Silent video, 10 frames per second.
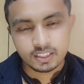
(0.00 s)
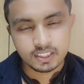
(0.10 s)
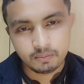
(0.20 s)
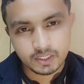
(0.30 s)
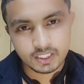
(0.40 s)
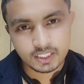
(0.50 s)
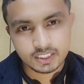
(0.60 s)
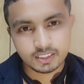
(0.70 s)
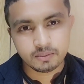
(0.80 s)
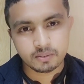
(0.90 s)
সামনের দিকে
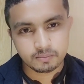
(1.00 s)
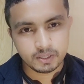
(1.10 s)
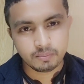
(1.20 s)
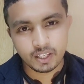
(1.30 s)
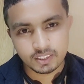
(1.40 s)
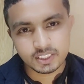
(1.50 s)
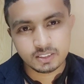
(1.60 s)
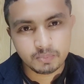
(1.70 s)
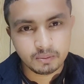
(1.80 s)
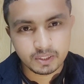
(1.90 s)
যেতে পারবো মানে ভালো কিছু
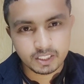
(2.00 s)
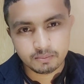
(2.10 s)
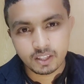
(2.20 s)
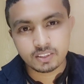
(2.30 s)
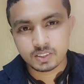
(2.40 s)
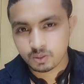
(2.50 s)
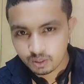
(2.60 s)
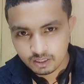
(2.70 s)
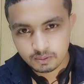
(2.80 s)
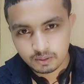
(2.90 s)
পাবো আর কি ভালো কিছু
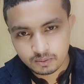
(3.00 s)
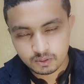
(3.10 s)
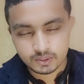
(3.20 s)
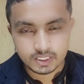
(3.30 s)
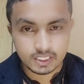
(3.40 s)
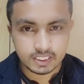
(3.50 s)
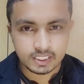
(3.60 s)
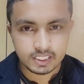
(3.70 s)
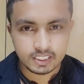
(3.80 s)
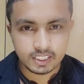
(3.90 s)
করতে পারবো কোন জিনিসটা
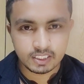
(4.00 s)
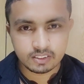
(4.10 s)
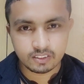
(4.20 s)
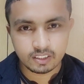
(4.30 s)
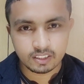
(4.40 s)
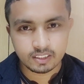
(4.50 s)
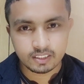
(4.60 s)
নিয়ে কাজ করলে